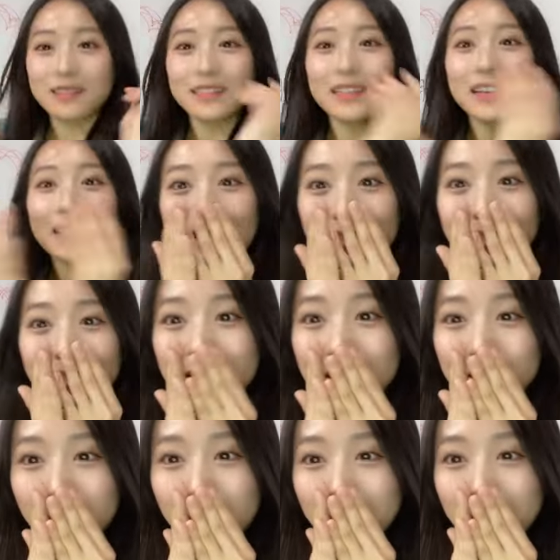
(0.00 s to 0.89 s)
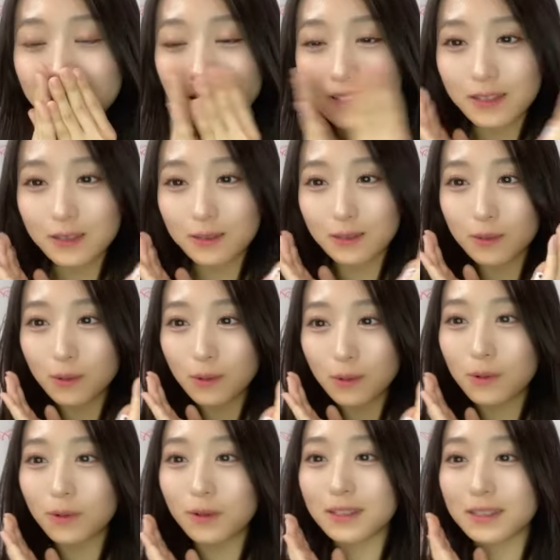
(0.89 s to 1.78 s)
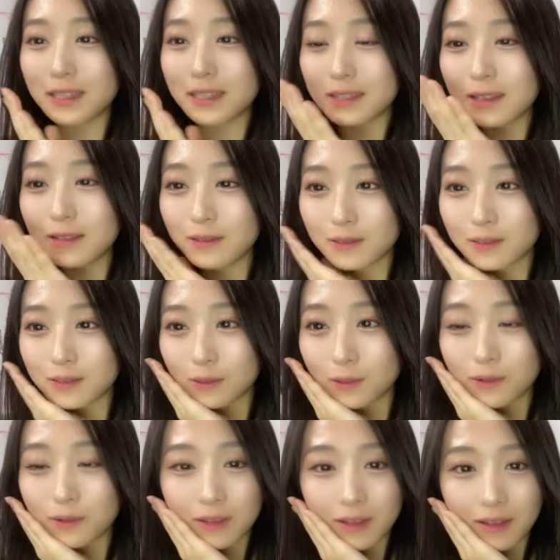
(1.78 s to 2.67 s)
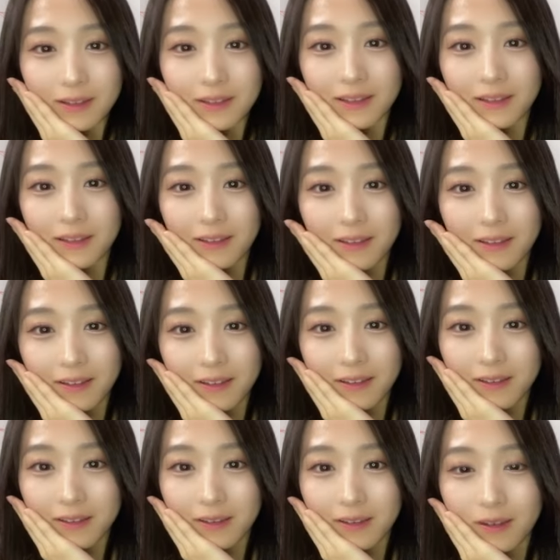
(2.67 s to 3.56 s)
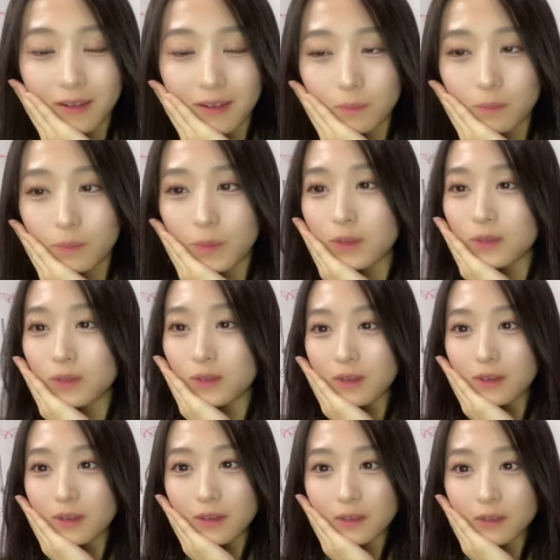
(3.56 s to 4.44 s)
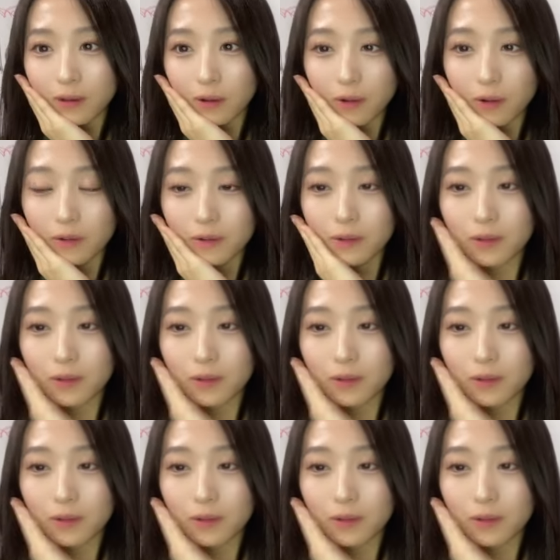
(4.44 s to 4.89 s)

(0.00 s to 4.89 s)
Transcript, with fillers: 歳以上でもあんな二足歩行で立てんのすごくないめっちゃ元気じゃん